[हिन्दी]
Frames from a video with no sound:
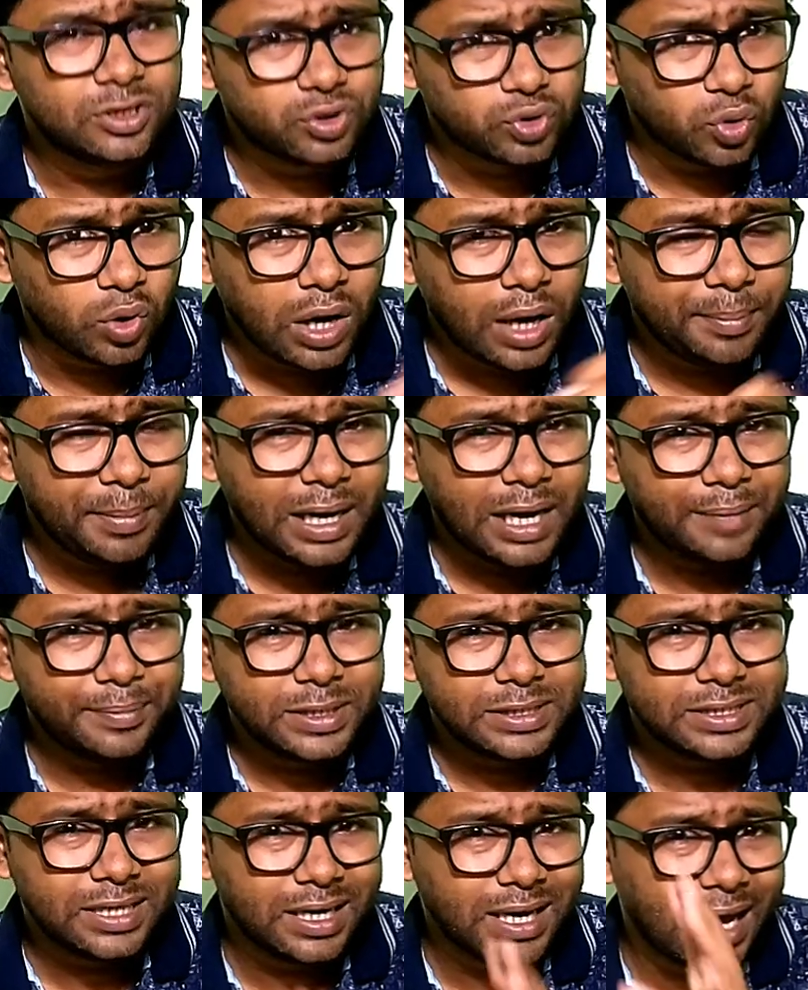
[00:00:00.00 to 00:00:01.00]
सोलह मेगा
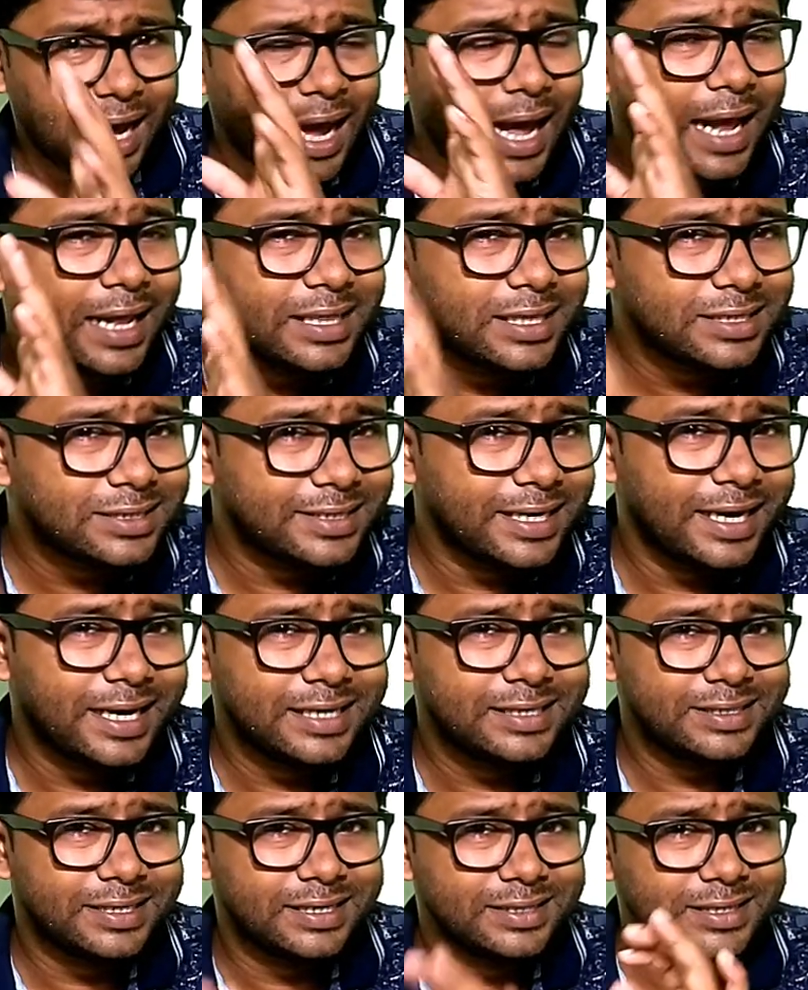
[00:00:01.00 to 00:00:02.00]
का एंड द
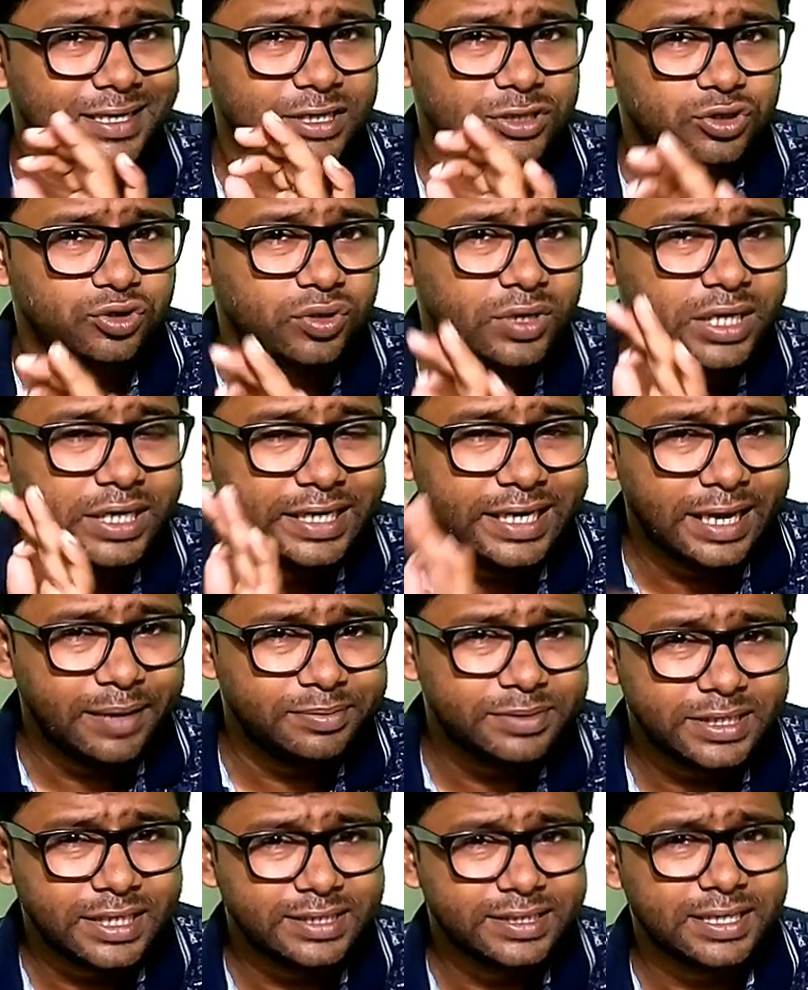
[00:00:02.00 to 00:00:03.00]
सेकेंड सेंसर जो कि
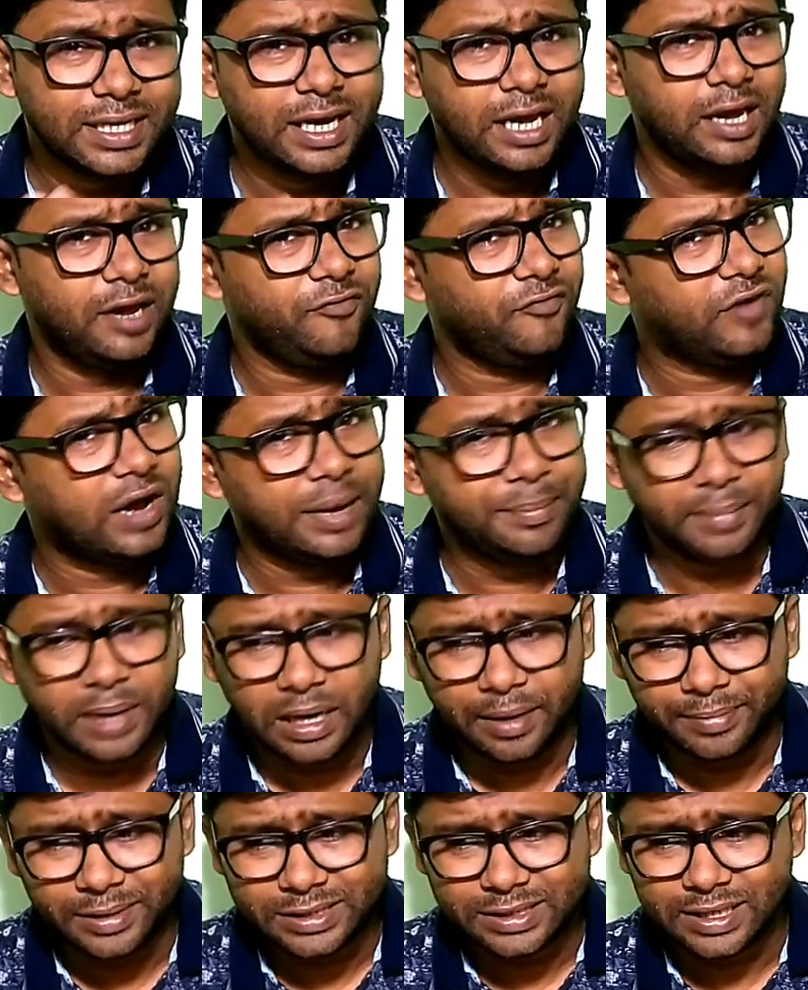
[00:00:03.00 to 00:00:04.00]
डेप्थ सेंसर है फाइव
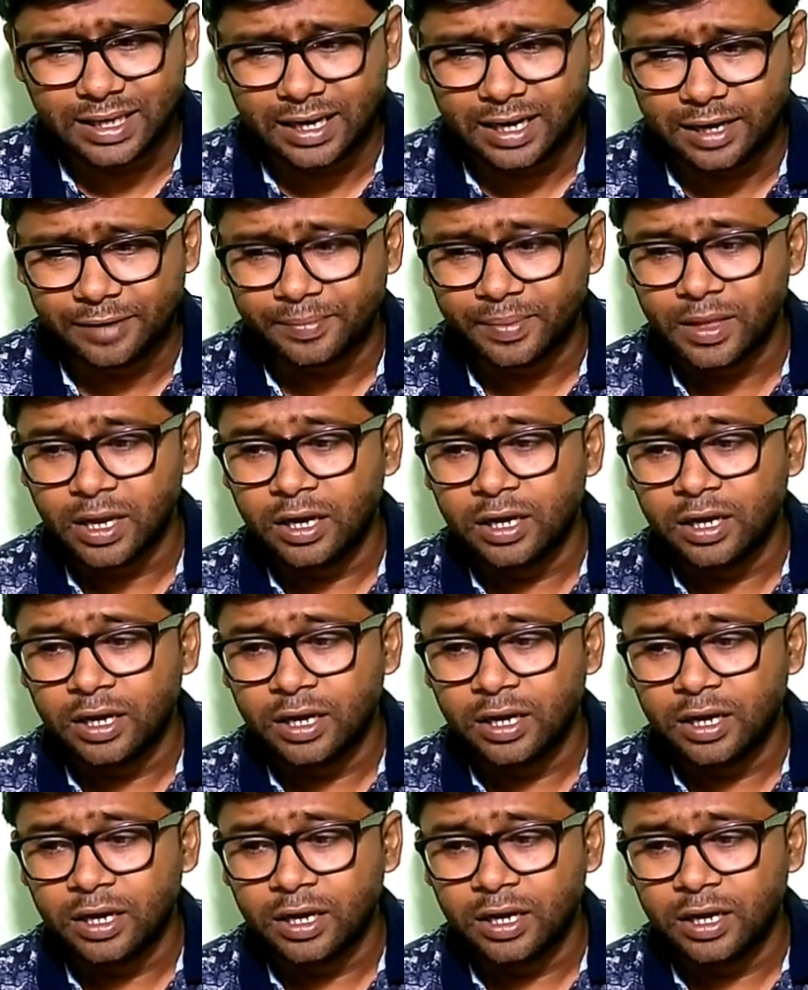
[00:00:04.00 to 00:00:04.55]
मेगा का